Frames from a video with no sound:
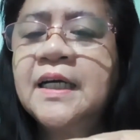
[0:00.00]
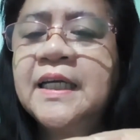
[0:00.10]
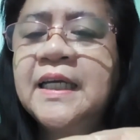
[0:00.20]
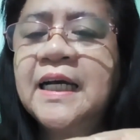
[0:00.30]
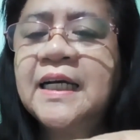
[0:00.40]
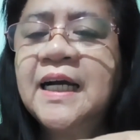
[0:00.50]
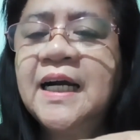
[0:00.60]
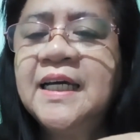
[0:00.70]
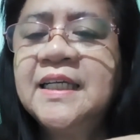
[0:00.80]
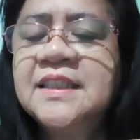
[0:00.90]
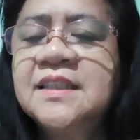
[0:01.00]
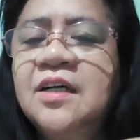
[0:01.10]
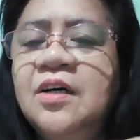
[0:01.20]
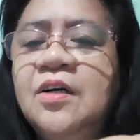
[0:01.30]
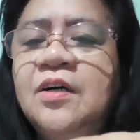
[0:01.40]
Yan guys.
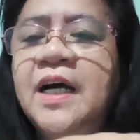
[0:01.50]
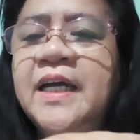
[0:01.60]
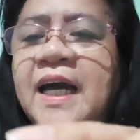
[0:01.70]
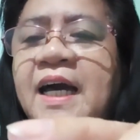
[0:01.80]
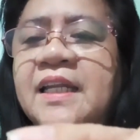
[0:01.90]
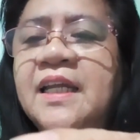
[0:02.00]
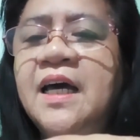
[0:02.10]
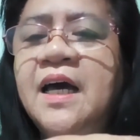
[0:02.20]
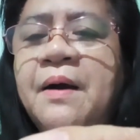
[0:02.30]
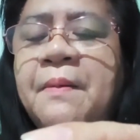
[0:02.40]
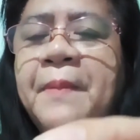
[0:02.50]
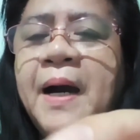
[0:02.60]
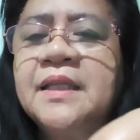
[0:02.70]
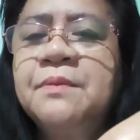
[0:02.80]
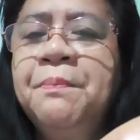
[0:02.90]
Oh, ayan.
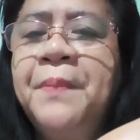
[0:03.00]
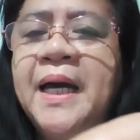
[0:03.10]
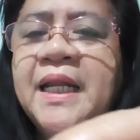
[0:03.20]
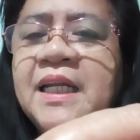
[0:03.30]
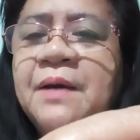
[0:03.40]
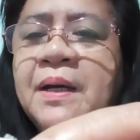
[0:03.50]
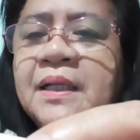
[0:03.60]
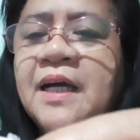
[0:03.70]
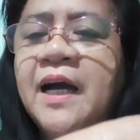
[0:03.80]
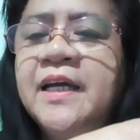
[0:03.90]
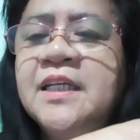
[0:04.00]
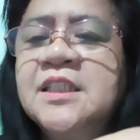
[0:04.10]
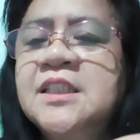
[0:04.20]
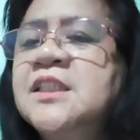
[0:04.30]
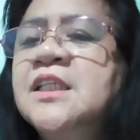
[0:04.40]
At para naman
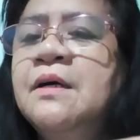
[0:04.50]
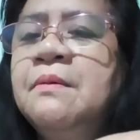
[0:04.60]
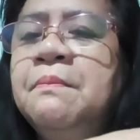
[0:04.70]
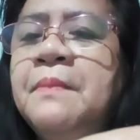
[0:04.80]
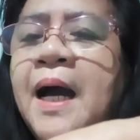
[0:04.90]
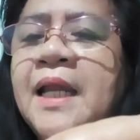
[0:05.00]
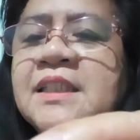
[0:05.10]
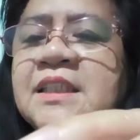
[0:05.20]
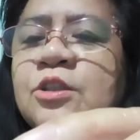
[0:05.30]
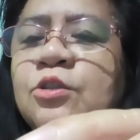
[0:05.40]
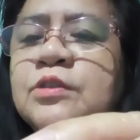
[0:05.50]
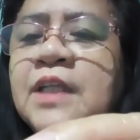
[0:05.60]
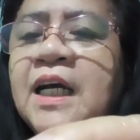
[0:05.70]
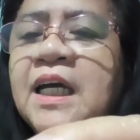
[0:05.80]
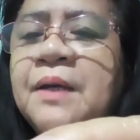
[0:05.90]
guys, maalis tong
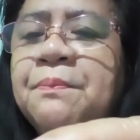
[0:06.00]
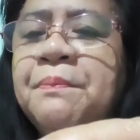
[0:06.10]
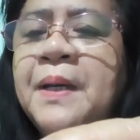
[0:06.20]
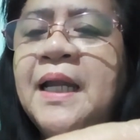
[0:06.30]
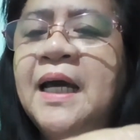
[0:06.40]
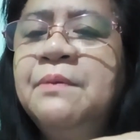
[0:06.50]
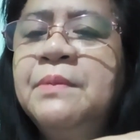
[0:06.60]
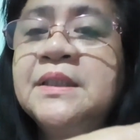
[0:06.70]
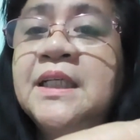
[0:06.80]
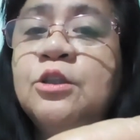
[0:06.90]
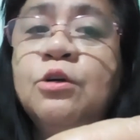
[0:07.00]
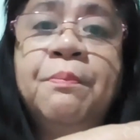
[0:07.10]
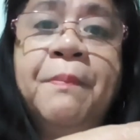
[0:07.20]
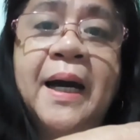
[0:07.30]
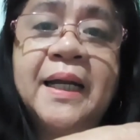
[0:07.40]
takip, may lalabas
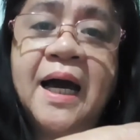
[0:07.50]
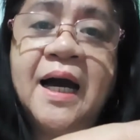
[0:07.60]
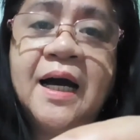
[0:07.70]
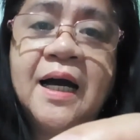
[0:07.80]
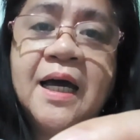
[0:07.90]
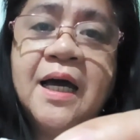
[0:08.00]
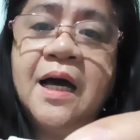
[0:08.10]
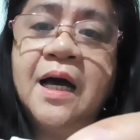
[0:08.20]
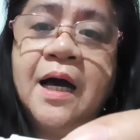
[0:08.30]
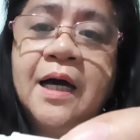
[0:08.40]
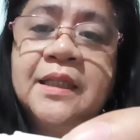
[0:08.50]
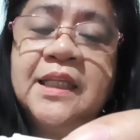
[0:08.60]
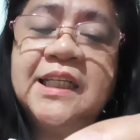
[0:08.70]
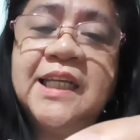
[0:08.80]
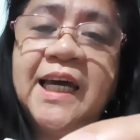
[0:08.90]
ditong parang
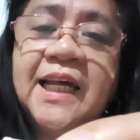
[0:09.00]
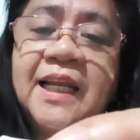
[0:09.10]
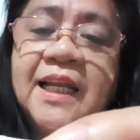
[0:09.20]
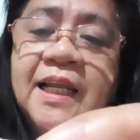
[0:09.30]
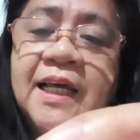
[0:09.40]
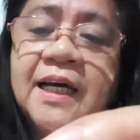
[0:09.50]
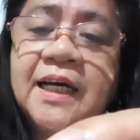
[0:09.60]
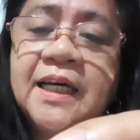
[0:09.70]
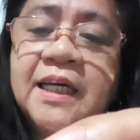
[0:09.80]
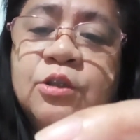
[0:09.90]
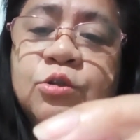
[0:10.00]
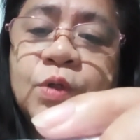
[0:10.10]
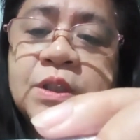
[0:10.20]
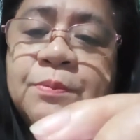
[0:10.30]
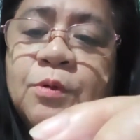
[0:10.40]
needle. Ito
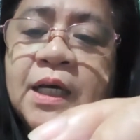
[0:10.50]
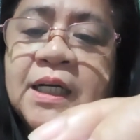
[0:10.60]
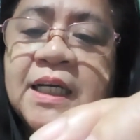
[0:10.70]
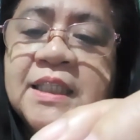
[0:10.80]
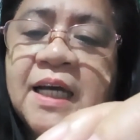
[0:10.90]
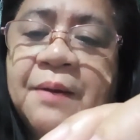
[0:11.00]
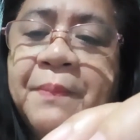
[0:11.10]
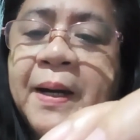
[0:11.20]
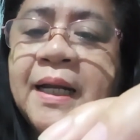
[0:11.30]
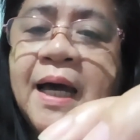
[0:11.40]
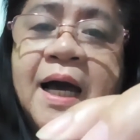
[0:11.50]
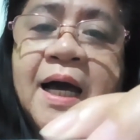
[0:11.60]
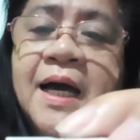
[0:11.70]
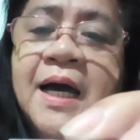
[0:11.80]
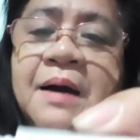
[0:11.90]
twist mo lang ganyan
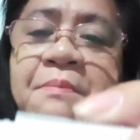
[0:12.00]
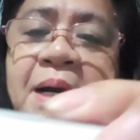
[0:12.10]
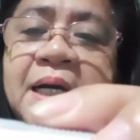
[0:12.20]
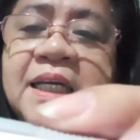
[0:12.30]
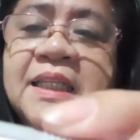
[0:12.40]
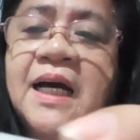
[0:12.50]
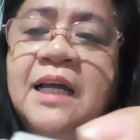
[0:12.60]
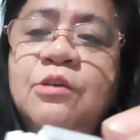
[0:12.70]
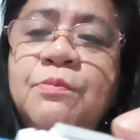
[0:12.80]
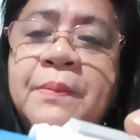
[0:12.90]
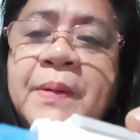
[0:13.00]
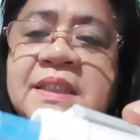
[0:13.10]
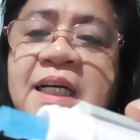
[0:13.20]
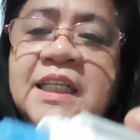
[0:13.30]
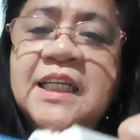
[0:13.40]
para makita
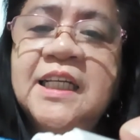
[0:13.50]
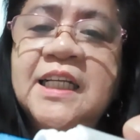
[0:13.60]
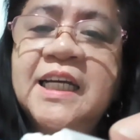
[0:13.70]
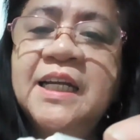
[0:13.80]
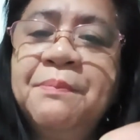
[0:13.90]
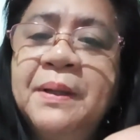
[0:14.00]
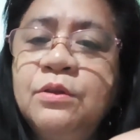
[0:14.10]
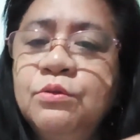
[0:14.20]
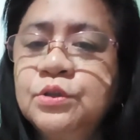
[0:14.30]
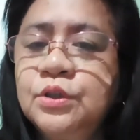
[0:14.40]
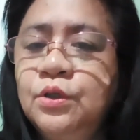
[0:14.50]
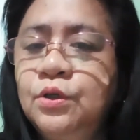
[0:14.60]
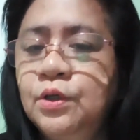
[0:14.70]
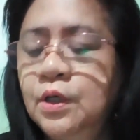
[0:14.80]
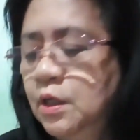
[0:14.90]
lumabas ang needle. Yan ang
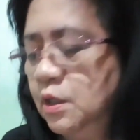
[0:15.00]
pantusok.